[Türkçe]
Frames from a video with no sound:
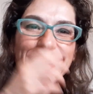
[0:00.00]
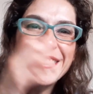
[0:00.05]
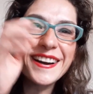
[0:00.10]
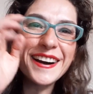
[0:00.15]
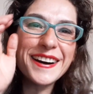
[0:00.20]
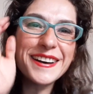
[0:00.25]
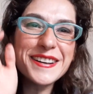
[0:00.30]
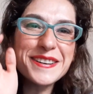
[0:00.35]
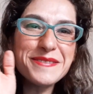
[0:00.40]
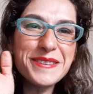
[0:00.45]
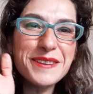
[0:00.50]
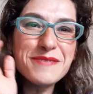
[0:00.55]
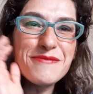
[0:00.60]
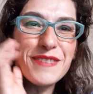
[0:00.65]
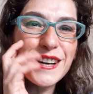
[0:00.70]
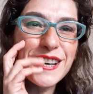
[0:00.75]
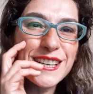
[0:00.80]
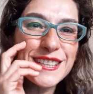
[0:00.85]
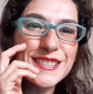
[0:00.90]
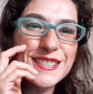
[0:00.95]

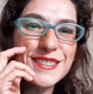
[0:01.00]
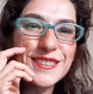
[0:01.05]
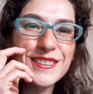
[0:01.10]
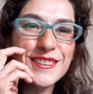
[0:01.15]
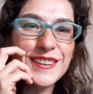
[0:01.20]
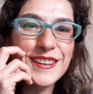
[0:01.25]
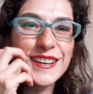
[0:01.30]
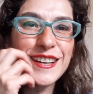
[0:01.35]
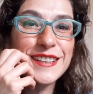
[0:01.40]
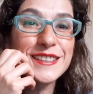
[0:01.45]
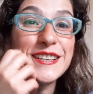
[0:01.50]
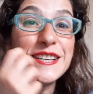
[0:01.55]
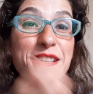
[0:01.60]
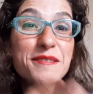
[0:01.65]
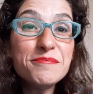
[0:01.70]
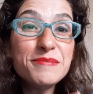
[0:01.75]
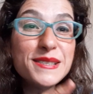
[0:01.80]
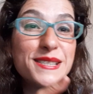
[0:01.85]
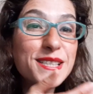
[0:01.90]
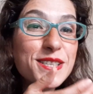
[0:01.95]
Kahramanmaraşlı Ronaldo.
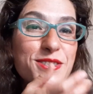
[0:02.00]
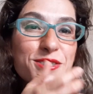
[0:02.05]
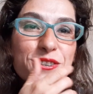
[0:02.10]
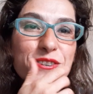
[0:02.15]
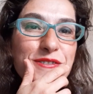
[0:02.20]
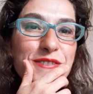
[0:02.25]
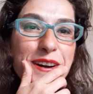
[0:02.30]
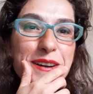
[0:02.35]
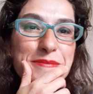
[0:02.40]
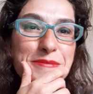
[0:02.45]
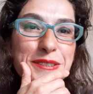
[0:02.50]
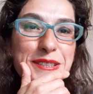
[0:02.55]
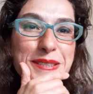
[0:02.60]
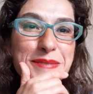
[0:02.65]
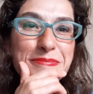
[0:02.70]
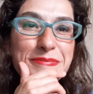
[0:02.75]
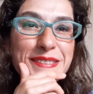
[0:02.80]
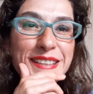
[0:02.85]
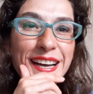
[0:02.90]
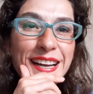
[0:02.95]
Bizde çok var bu
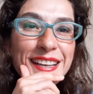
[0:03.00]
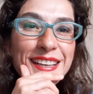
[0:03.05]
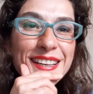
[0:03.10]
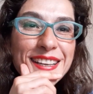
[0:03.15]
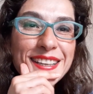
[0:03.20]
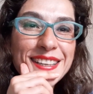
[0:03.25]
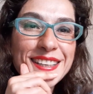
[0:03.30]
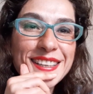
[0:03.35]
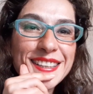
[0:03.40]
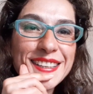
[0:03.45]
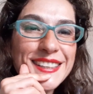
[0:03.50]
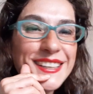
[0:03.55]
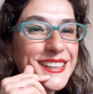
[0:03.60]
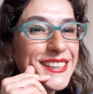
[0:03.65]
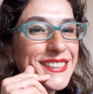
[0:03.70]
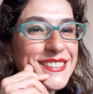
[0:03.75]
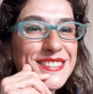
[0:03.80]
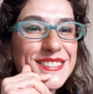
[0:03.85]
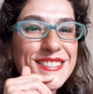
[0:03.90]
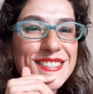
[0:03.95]
tipten.
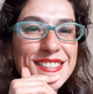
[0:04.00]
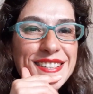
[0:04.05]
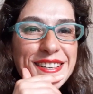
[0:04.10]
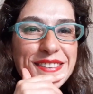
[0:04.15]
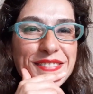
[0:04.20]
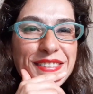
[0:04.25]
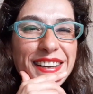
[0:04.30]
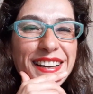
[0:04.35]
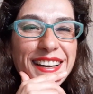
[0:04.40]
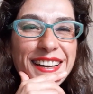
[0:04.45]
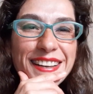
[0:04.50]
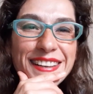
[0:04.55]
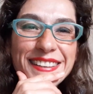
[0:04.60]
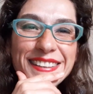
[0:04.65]
İyi çocuk ama ya.